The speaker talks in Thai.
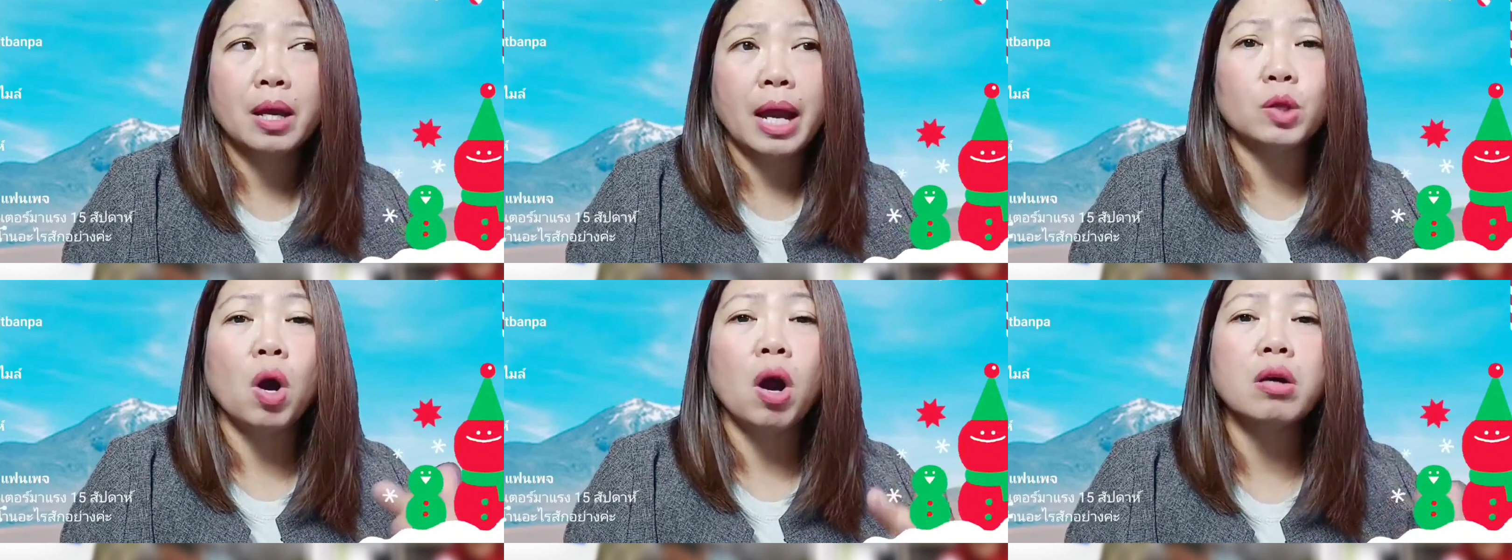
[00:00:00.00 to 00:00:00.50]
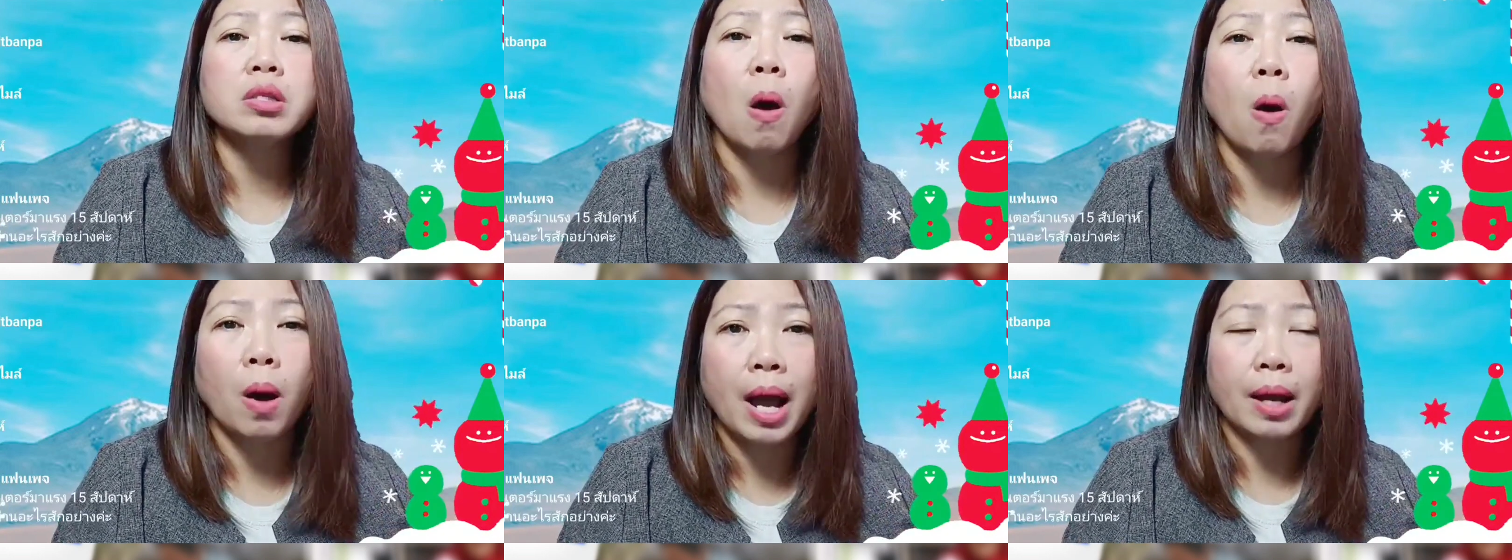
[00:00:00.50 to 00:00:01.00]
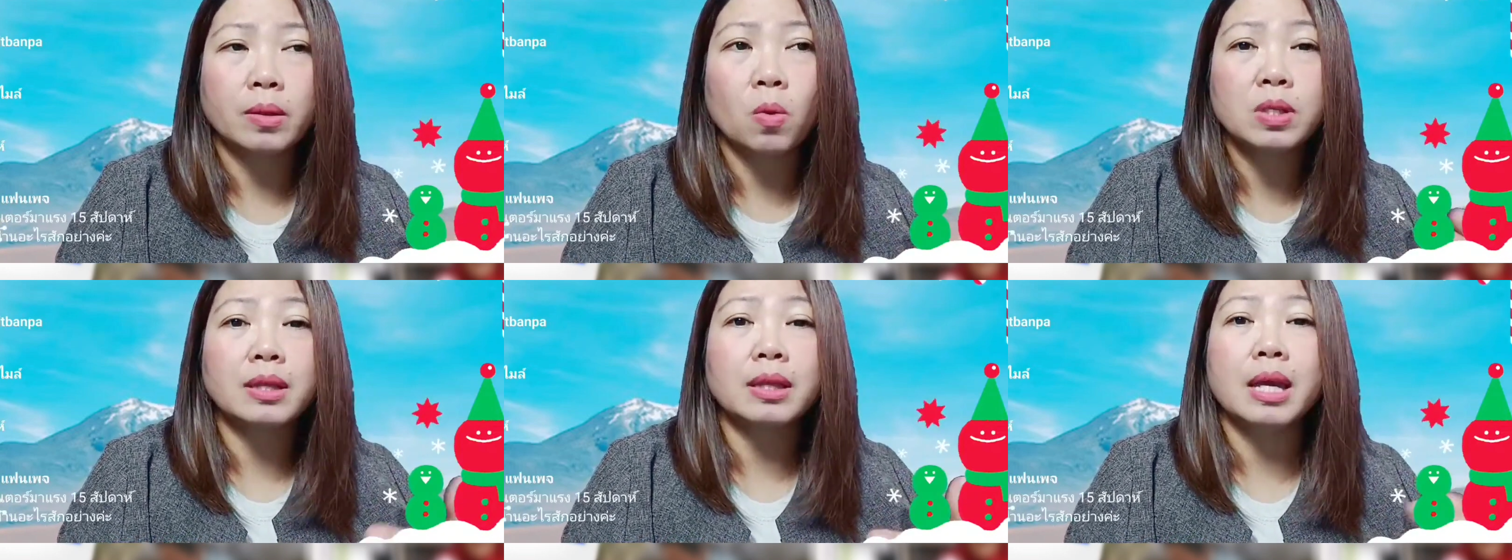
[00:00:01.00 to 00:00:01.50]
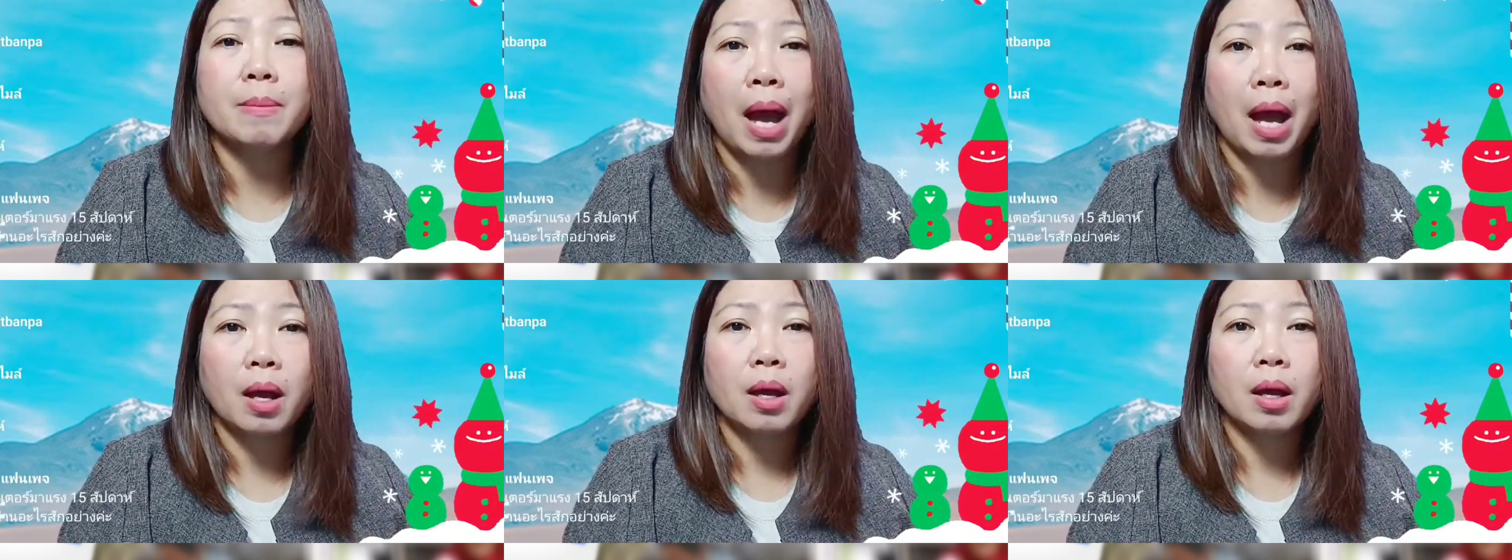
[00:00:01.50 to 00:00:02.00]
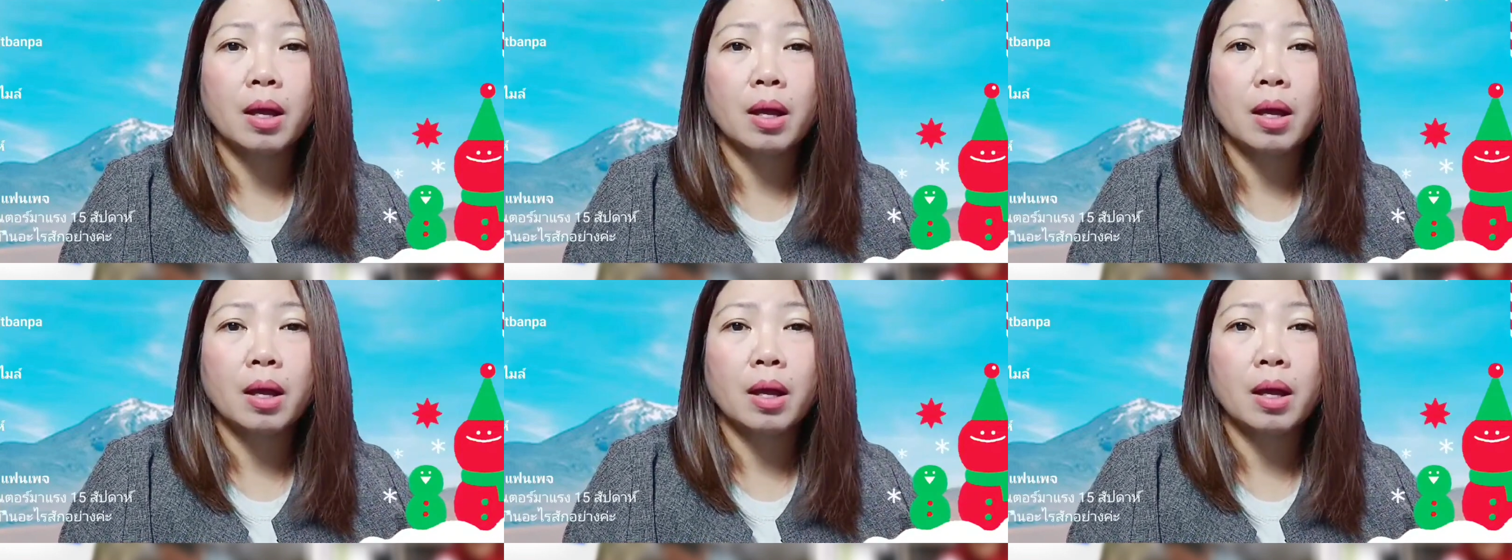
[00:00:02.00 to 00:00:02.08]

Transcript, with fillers: ไอตัวข้อสอะตรงสตรีมอะ